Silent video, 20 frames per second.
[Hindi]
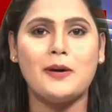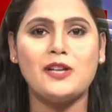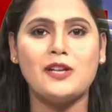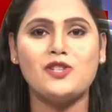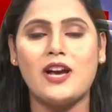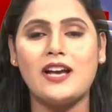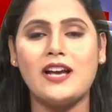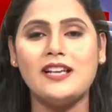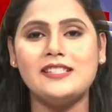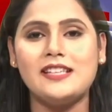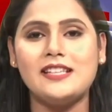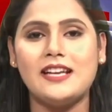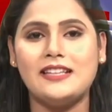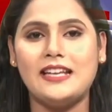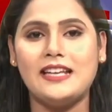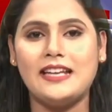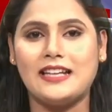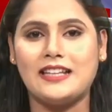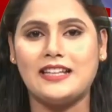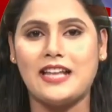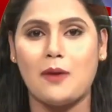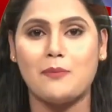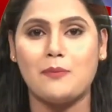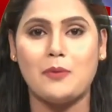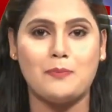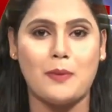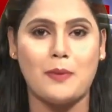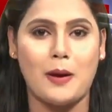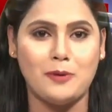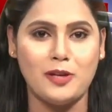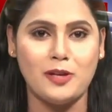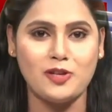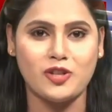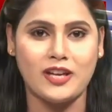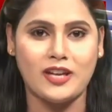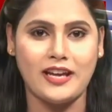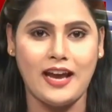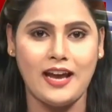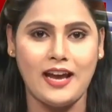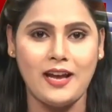50 से अधिक किताबें
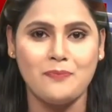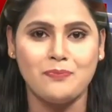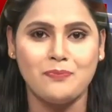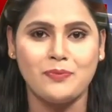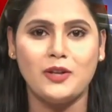पब्लिश की हैं